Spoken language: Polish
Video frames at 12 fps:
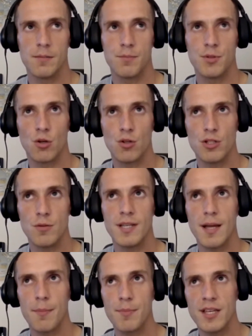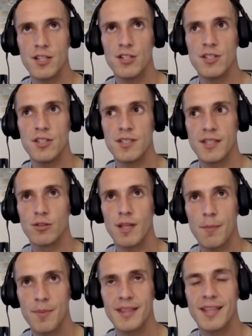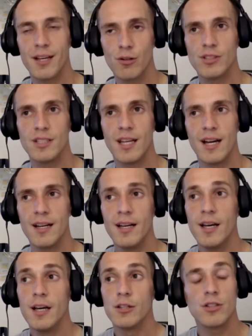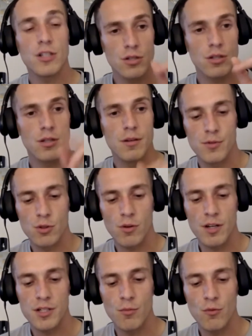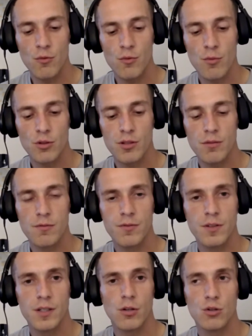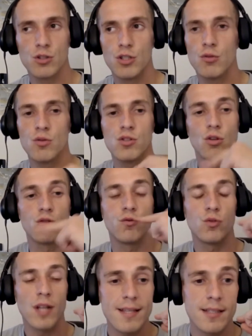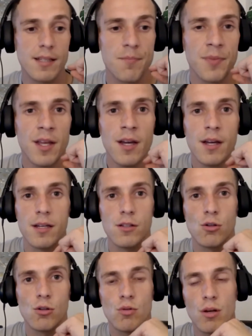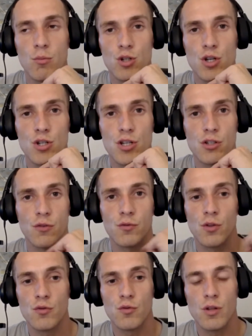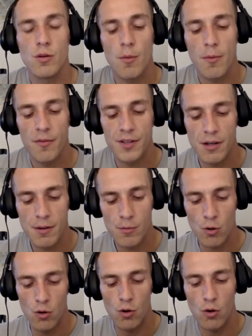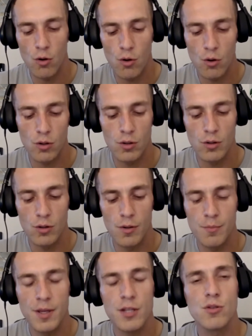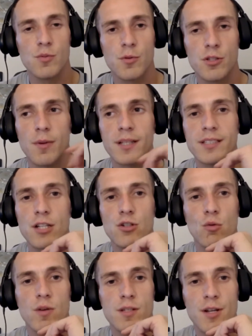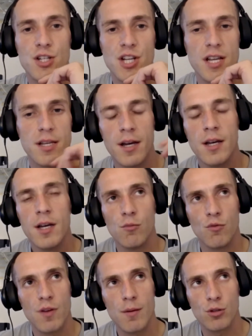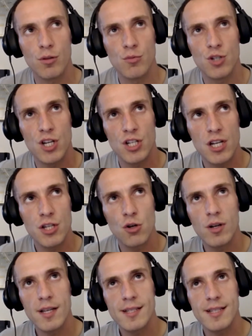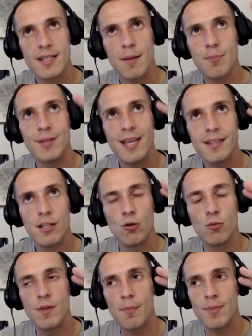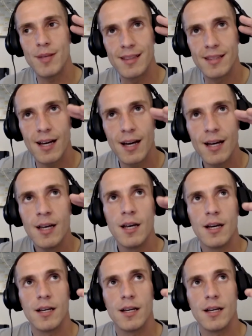e, przychodzimy napięci z tego napiętego dnia, to też e, słuchajcie, mówiłem o tym w odcinku 112, do którego możesz się cofnąć, w którym opowiadałem o pięciu sposobach na ciągłe zmęczenie. Mówiłem o tym, że jeżeli ciągle jesteś napięty lub napięta,